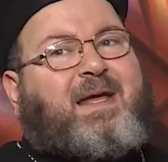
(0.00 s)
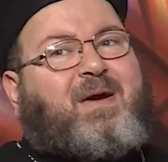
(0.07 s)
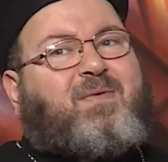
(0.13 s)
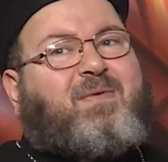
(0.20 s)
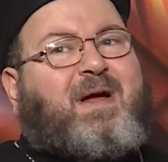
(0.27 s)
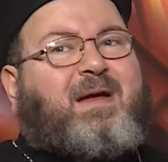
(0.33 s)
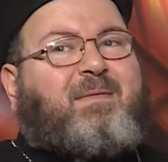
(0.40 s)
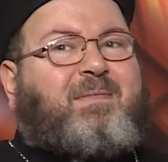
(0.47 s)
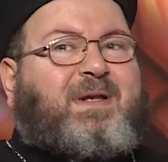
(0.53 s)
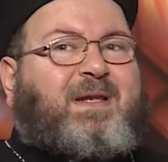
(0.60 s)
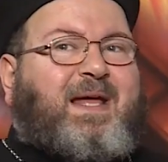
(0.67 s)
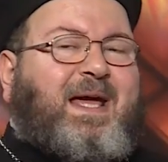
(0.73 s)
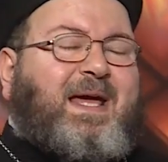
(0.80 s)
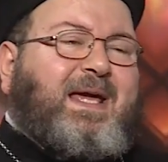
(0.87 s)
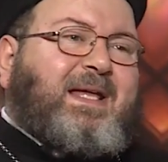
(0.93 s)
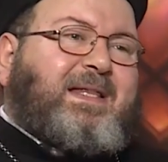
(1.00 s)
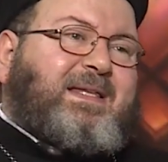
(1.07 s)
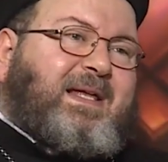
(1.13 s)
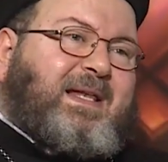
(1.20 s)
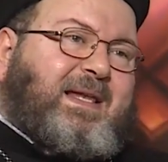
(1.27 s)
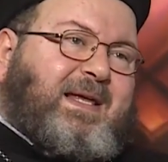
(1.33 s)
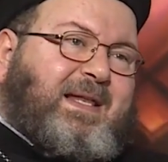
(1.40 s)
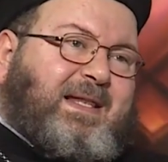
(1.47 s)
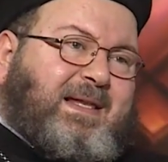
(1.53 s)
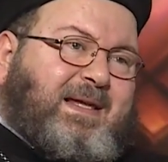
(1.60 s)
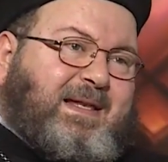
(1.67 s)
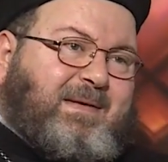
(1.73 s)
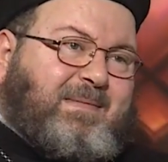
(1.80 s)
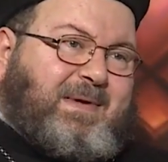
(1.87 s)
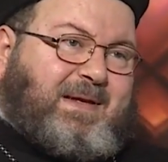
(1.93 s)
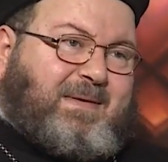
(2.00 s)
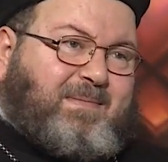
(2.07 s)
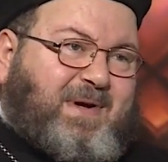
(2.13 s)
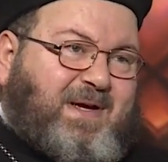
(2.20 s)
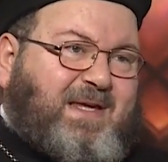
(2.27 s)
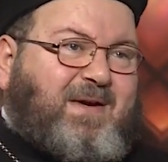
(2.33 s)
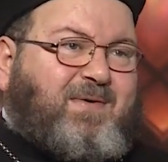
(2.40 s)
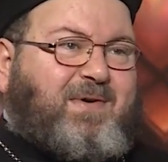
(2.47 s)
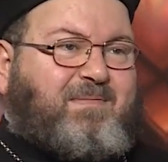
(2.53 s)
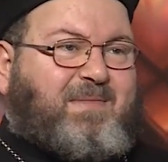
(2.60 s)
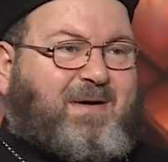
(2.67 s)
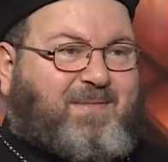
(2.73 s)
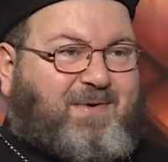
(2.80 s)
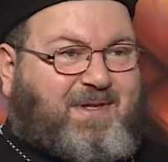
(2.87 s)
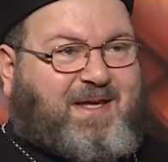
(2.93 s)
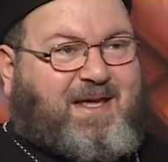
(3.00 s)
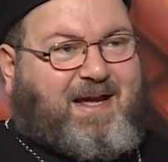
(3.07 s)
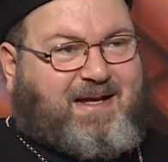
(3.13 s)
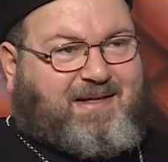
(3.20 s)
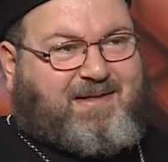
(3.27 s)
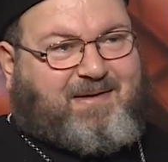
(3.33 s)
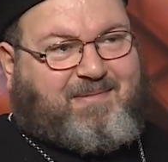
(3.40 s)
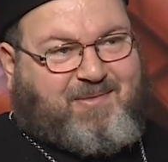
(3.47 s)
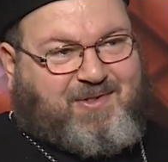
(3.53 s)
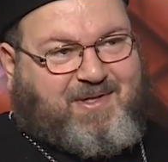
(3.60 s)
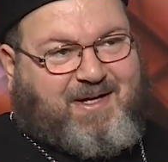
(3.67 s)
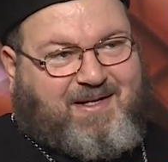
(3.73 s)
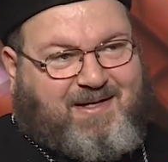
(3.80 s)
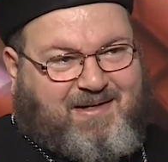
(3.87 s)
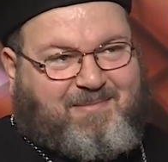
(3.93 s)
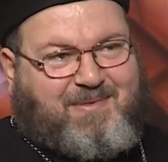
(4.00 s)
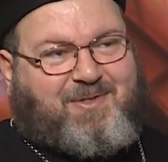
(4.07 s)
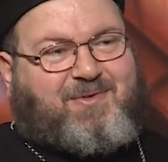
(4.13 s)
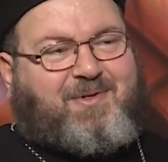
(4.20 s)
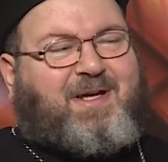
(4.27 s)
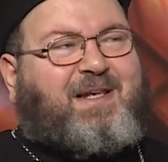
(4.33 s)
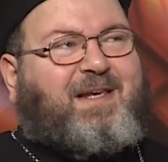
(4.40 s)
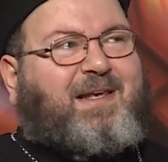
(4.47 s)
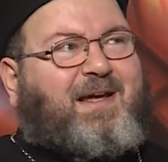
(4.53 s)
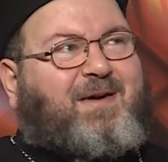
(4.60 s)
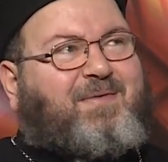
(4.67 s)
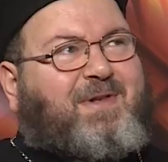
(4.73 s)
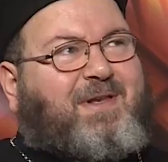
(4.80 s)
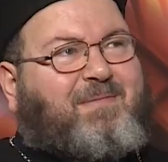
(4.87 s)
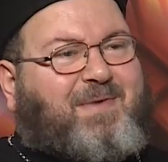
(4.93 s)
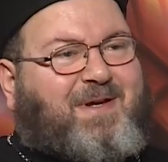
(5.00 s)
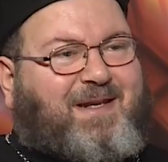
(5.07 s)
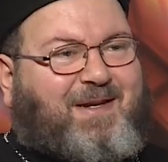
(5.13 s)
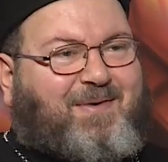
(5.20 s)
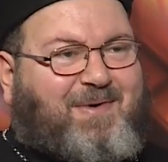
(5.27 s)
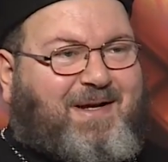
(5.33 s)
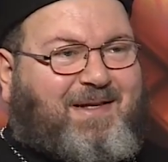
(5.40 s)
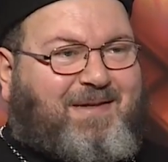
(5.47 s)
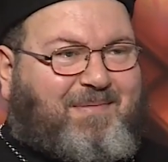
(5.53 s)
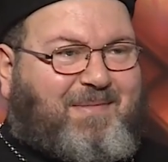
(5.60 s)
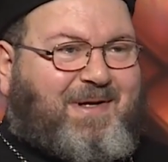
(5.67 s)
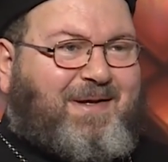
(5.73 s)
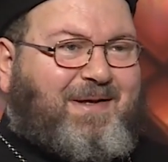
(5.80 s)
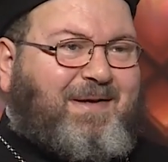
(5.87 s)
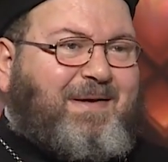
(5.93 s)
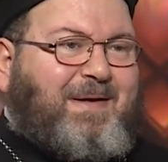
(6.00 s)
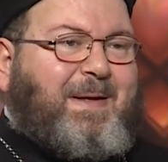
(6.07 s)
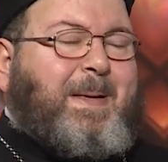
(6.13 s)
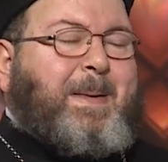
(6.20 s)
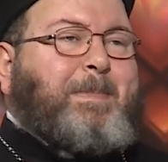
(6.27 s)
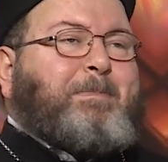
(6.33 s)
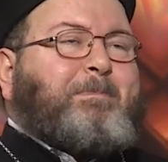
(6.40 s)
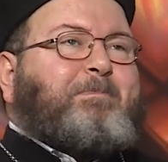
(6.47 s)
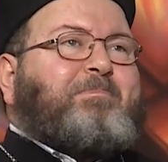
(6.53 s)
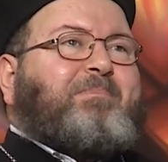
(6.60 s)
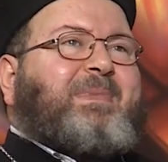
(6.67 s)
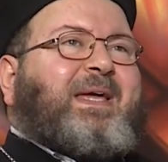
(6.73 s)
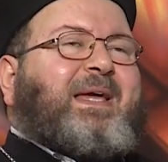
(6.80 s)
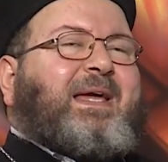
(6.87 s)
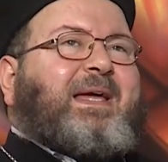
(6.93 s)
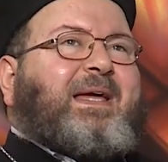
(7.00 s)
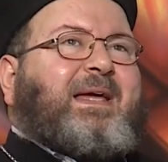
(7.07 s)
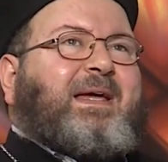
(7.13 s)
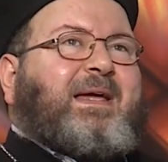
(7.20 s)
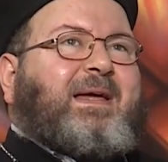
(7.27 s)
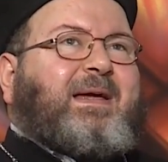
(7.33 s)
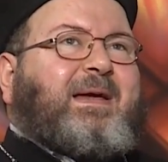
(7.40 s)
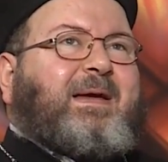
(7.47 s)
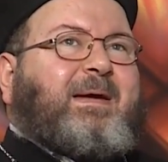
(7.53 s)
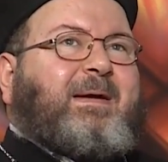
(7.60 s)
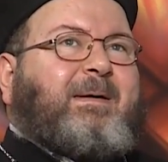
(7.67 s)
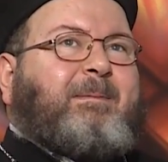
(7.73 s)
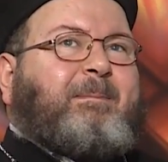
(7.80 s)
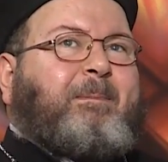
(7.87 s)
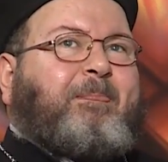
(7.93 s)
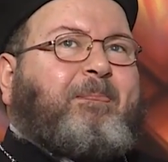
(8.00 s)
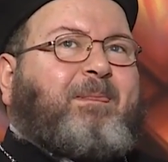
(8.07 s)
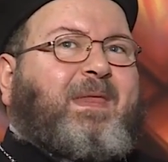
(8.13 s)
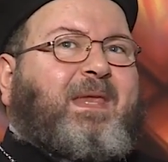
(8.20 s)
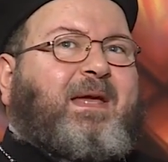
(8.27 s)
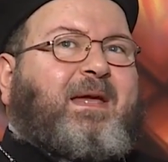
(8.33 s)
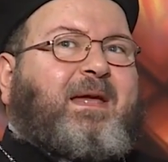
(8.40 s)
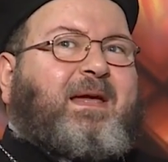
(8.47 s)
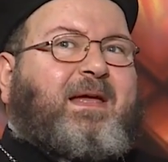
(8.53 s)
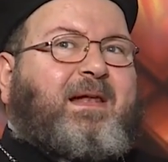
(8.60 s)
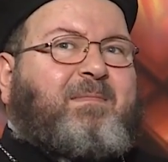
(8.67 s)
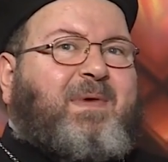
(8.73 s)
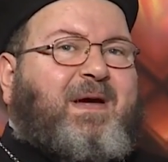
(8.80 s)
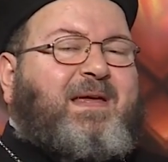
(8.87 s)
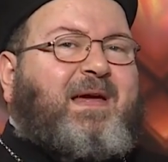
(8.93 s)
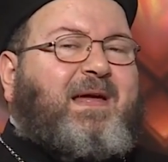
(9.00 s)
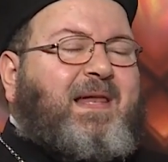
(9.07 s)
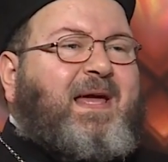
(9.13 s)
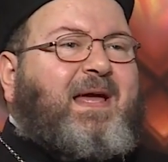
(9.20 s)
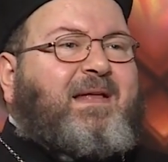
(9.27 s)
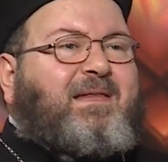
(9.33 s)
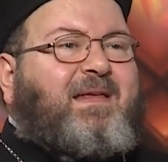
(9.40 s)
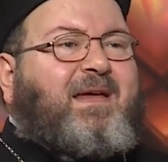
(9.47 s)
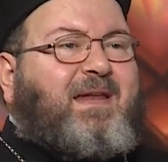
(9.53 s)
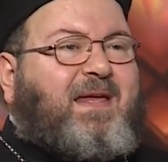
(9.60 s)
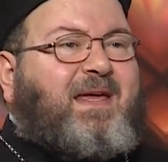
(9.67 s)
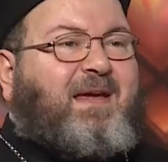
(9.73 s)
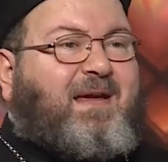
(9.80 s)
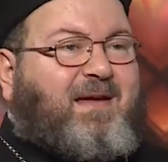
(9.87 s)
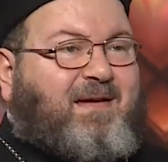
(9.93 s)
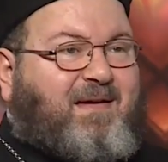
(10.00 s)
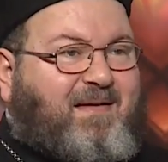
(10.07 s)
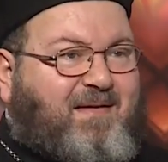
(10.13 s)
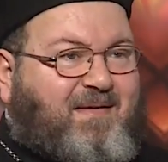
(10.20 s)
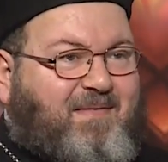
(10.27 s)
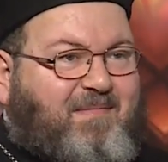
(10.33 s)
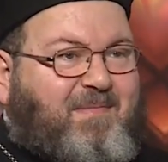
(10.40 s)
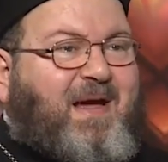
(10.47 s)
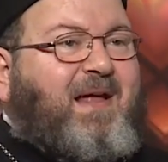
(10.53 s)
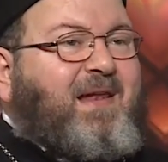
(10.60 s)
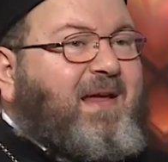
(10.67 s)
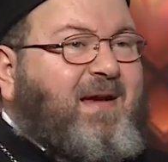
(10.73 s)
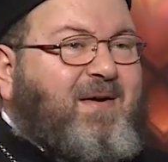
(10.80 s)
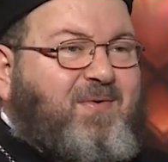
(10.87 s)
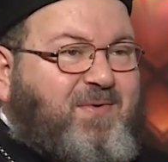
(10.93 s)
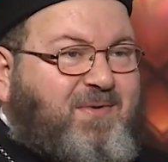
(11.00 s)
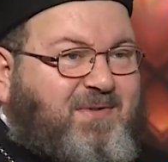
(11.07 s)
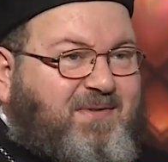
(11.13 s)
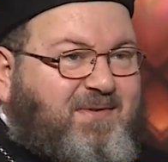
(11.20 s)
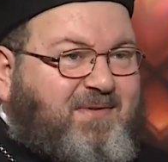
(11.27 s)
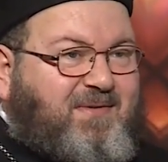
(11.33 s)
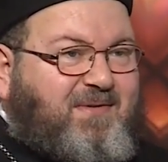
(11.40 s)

هو من ناحية المية والمعمودية حتى متعلق بالسؤال الأول يمكن الوقت ما آه. آه المية لها تاريخ مع اليهود